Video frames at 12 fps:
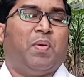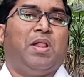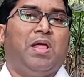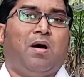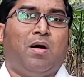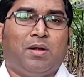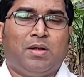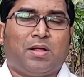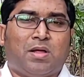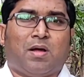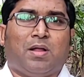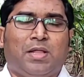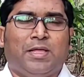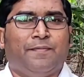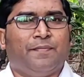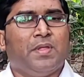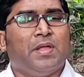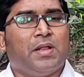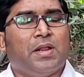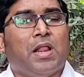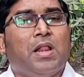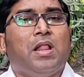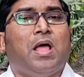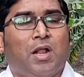பல ஆண்டு கால
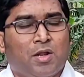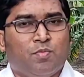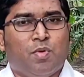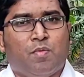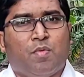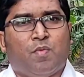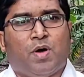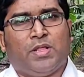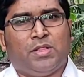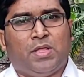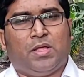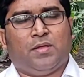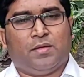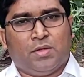நல்ல அனுபவம் வாய்ந்த